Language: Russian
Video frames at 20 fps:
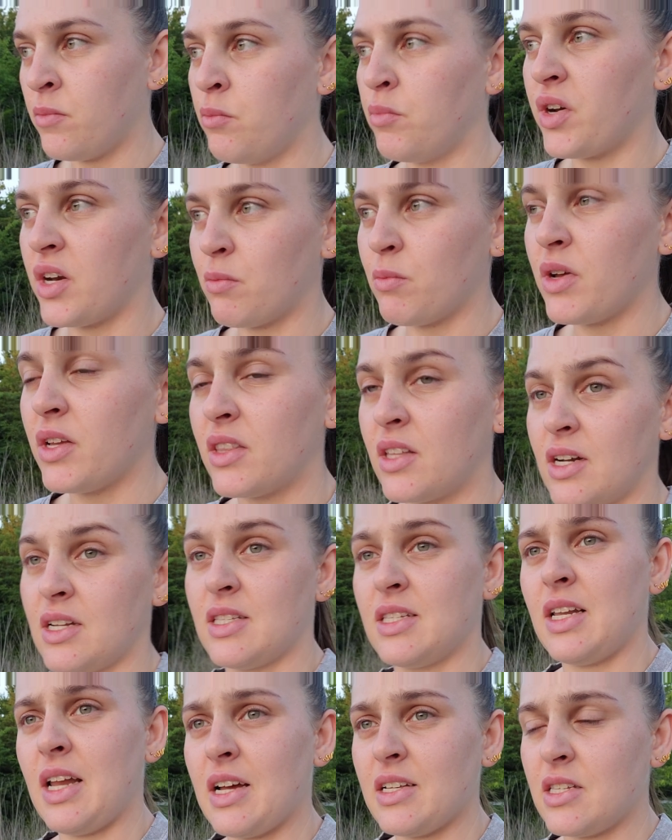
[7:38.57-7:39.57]
прямые
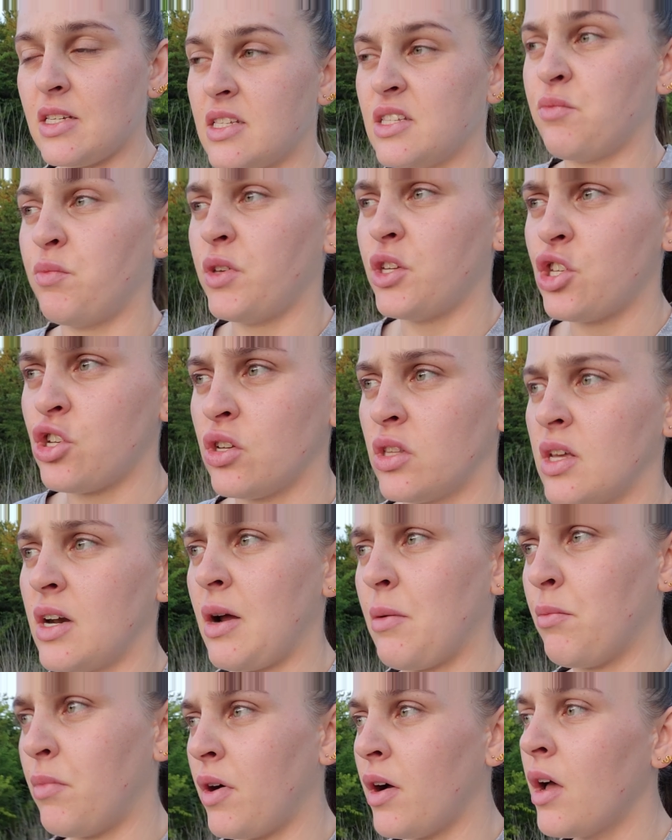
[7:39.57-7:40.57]
трансляции спичи
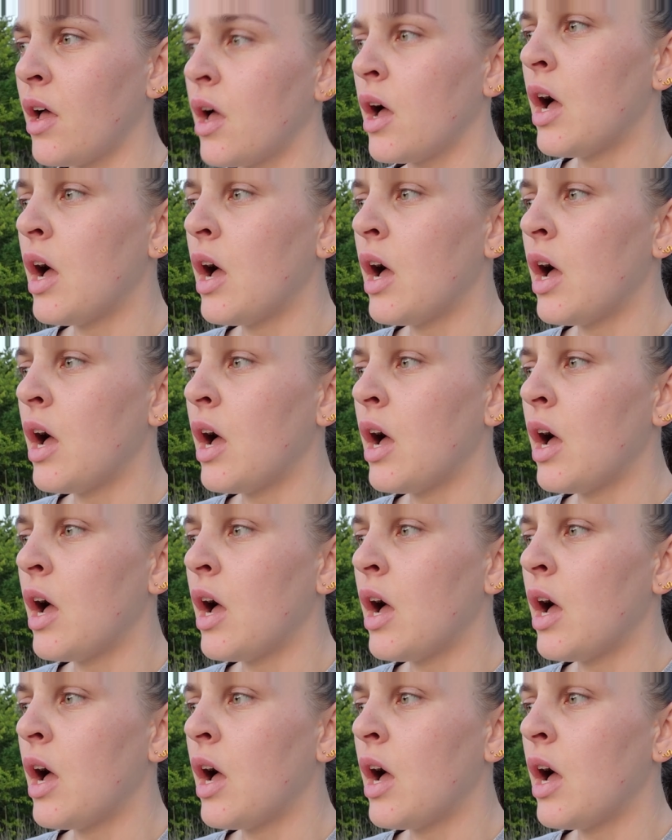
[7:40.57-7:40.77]
Трампа.